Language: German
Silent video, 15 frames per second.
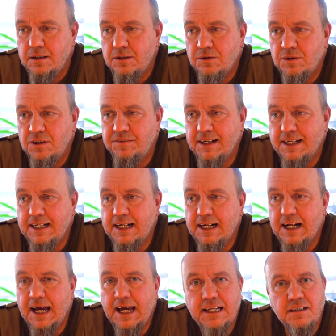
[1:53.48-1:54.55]
Und ich werde
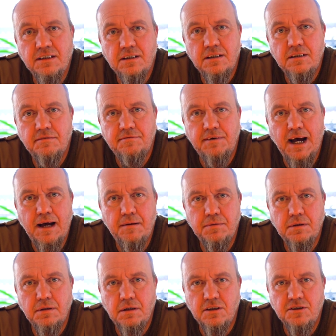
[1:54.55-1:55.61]
dann eine
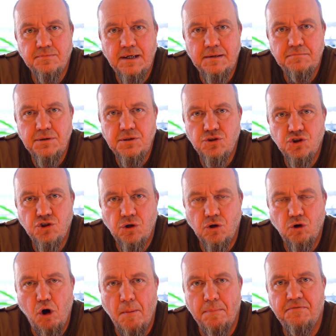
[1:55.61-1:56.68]
Wabe aus meinem
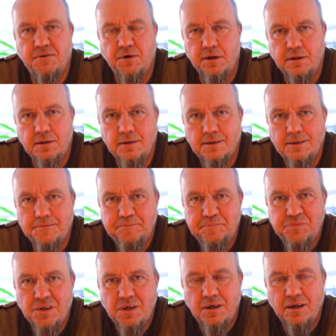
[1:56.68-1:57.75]
Bienenstock opfern,
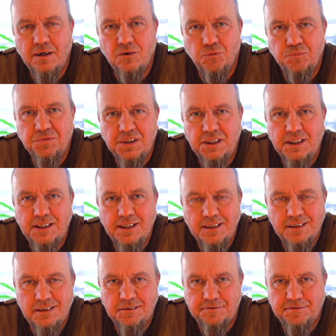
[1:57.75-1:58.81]
um die
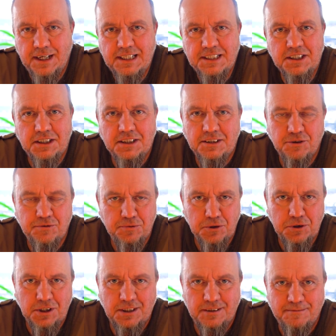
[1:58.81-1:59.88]
äh, Falter zu
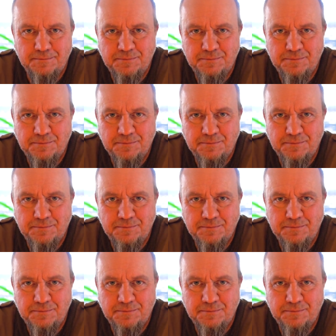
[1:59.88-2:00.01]
füttern.